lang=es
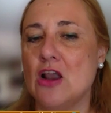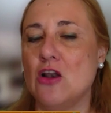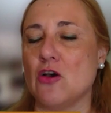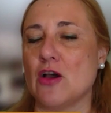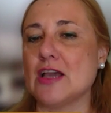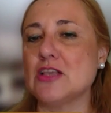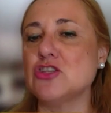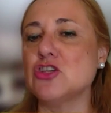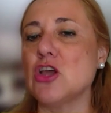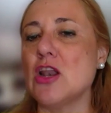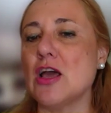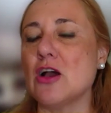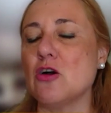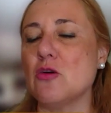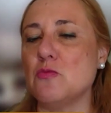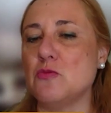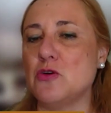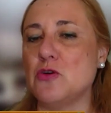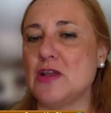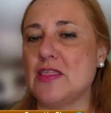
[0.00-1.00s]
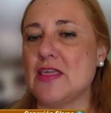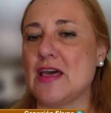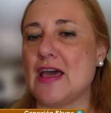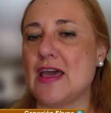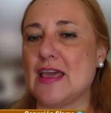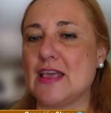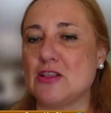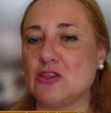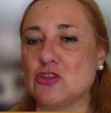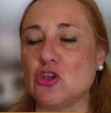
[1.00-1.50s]
Lo que ha hecho la
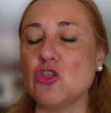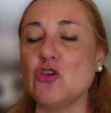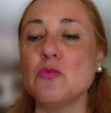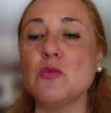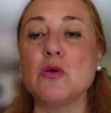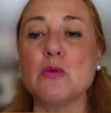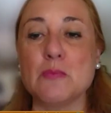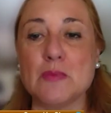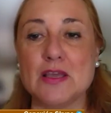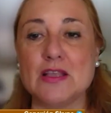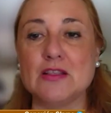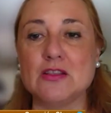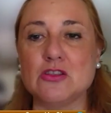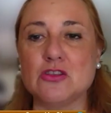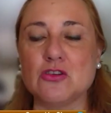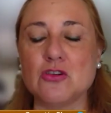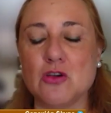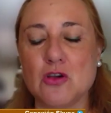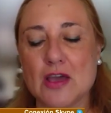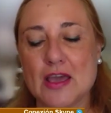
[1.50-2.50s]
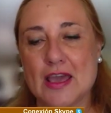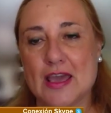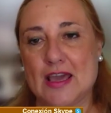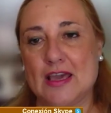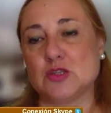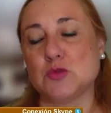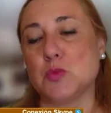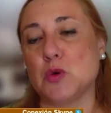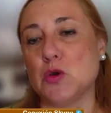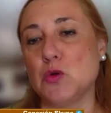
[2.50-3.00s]
comunidad en todo momento
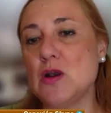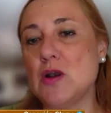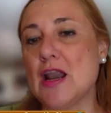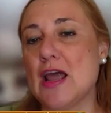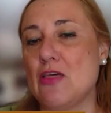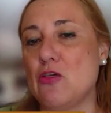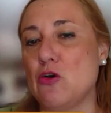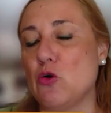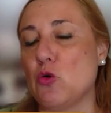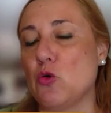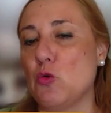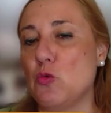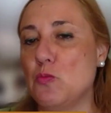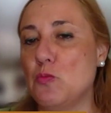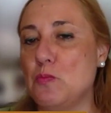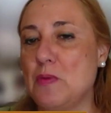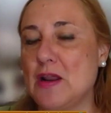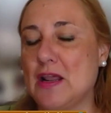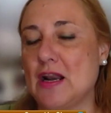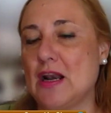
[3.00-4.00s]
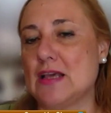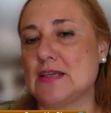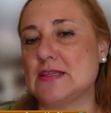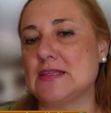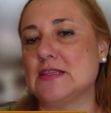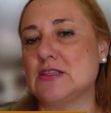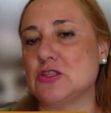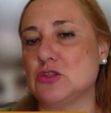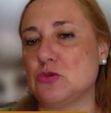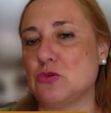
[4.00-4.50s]
es, por un lado, cumplir
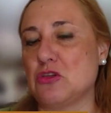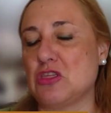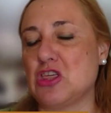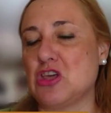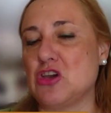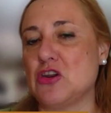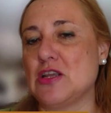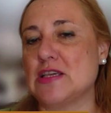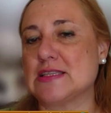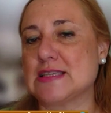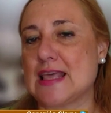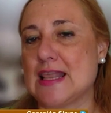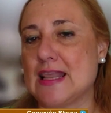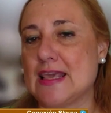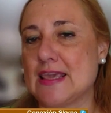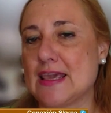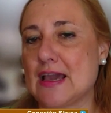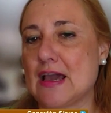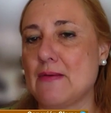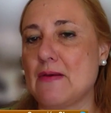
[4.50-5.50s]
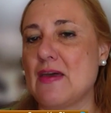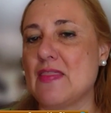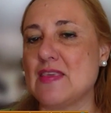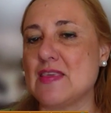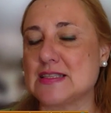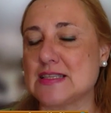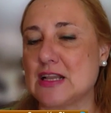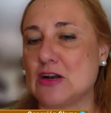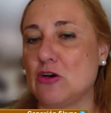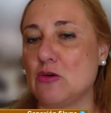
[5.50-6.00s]
las instrucciones que le llegaban
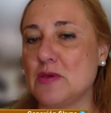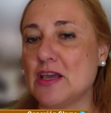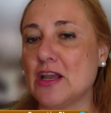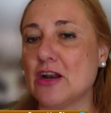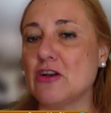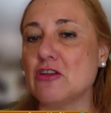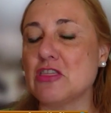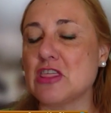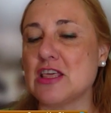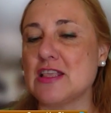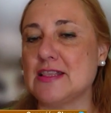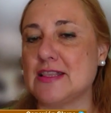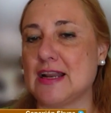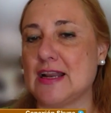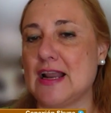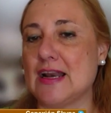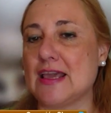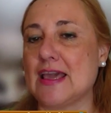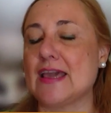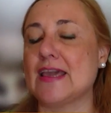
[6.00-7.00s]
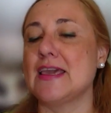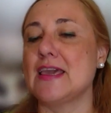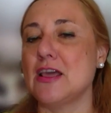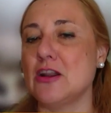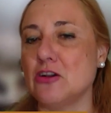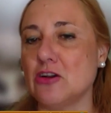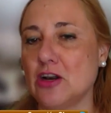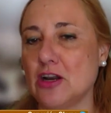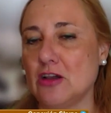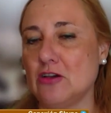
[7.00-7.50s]
desde el Gobierno central, que
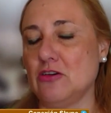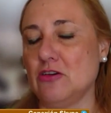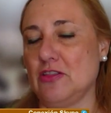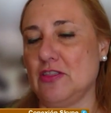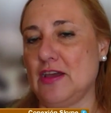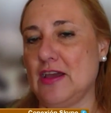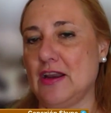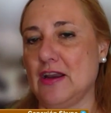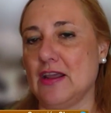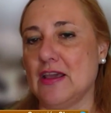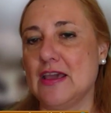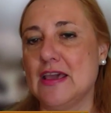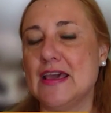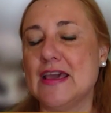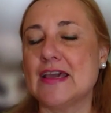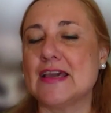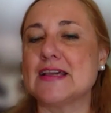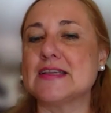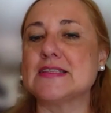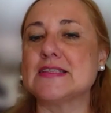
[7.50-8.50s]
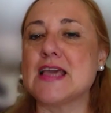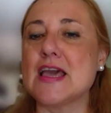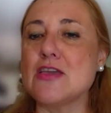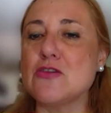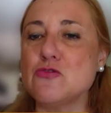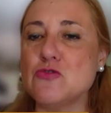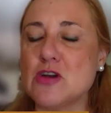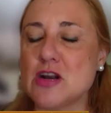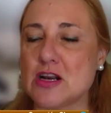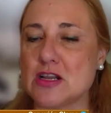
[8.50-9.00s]
quiero recordar que si
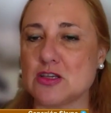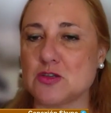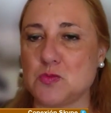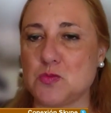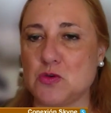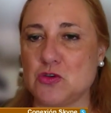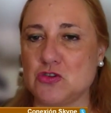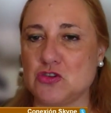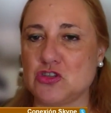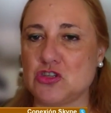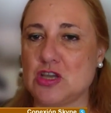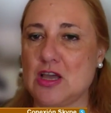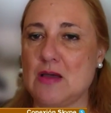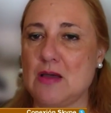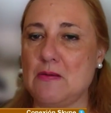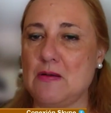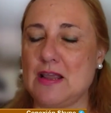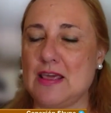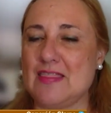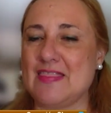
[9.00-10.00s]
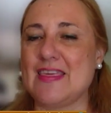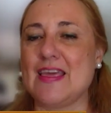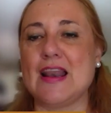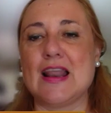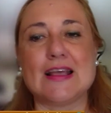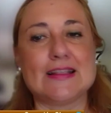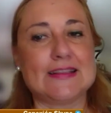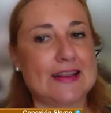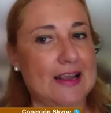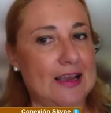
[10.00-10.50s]
hay un responsable de
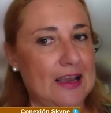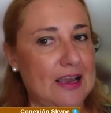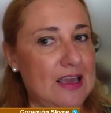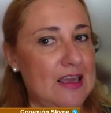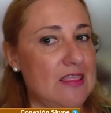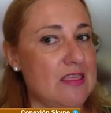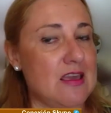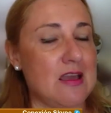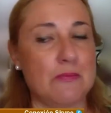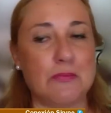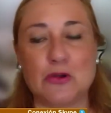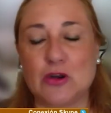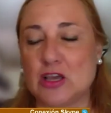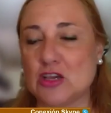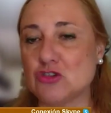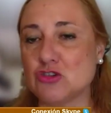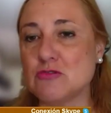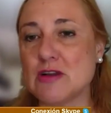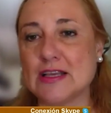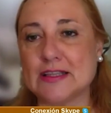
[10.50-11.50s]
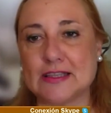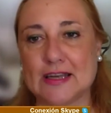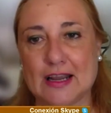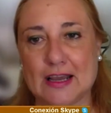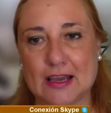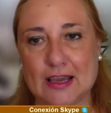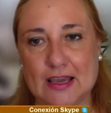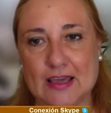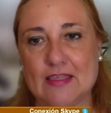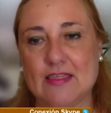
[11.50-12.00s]
la tragedia, porque es una
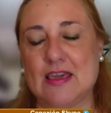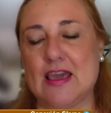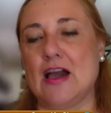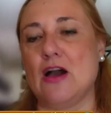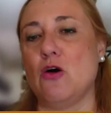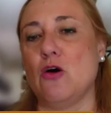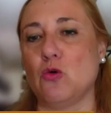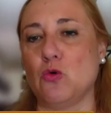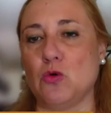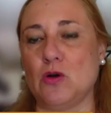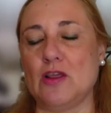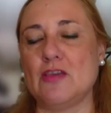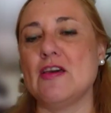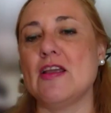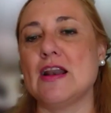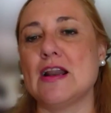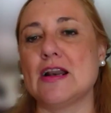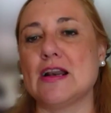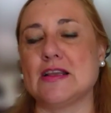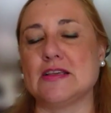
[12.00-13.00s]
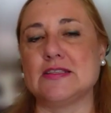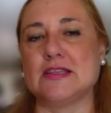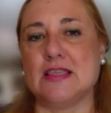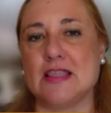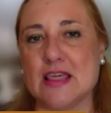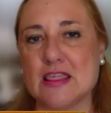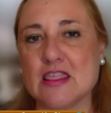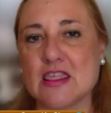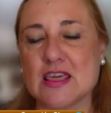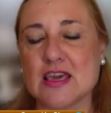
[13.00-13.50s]
tragedia ocurrida en las
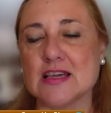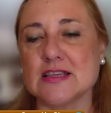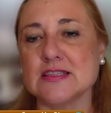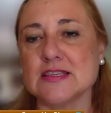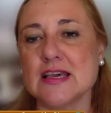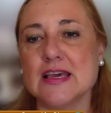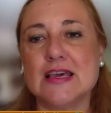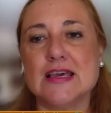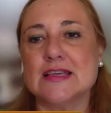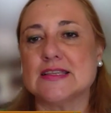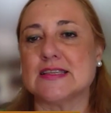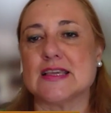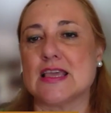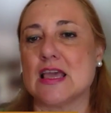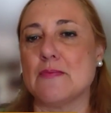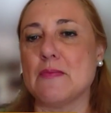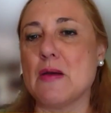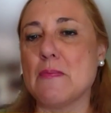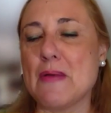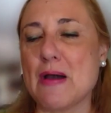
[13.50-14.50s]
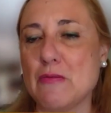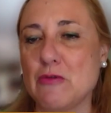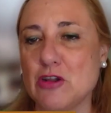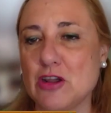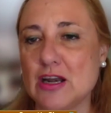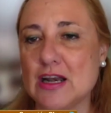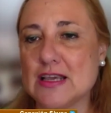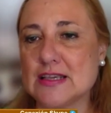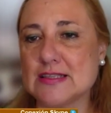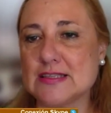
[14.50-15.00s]
residencias, se llama Pablo
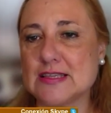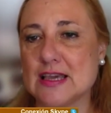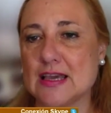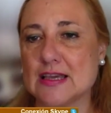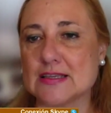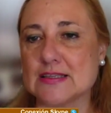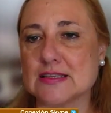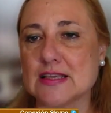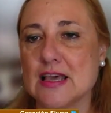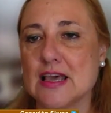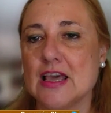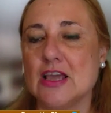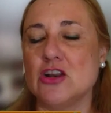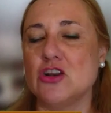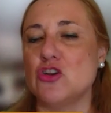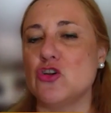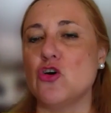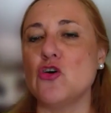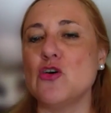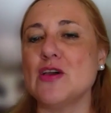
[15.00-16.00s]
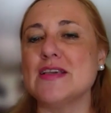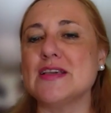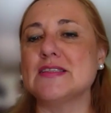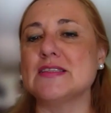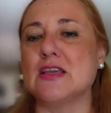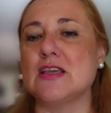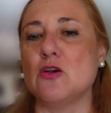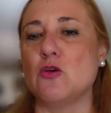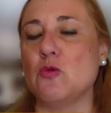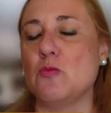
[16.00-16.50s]
Iglesias, no
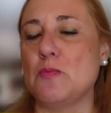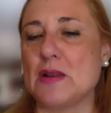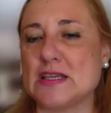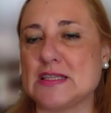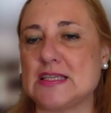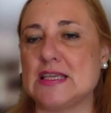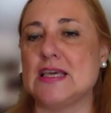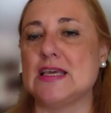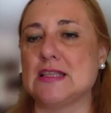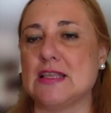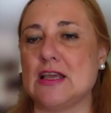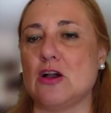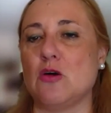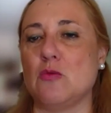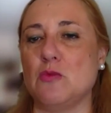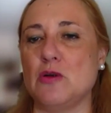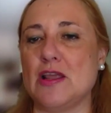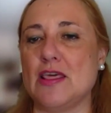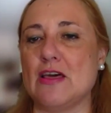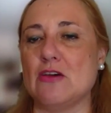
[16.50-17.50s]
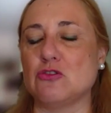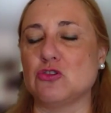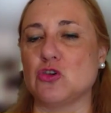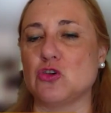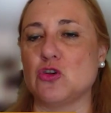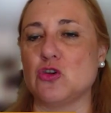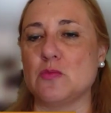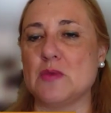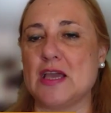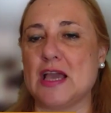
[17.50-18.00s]
es ningún presidente de comunidad
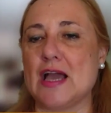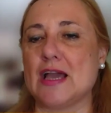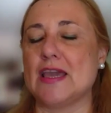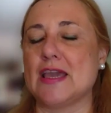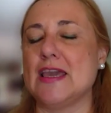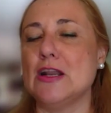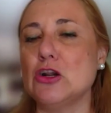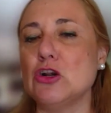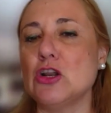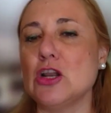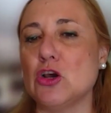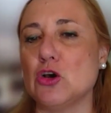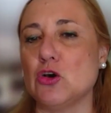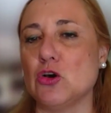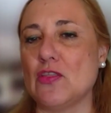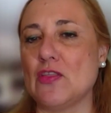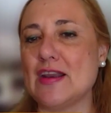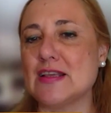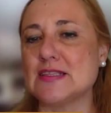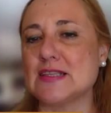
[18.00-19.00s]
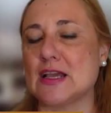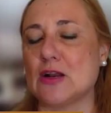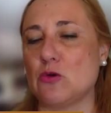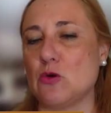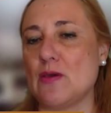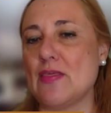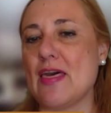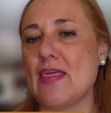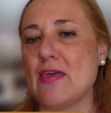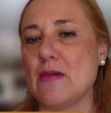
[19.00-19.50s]
autonómica. Quiero recordar esa
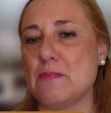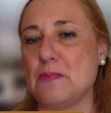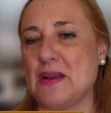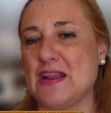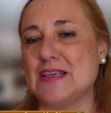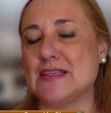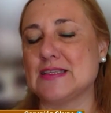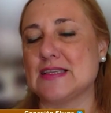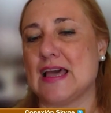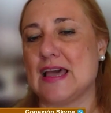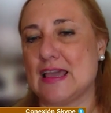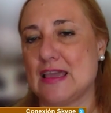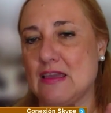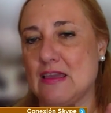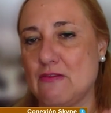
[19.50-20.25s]
rueda de prensa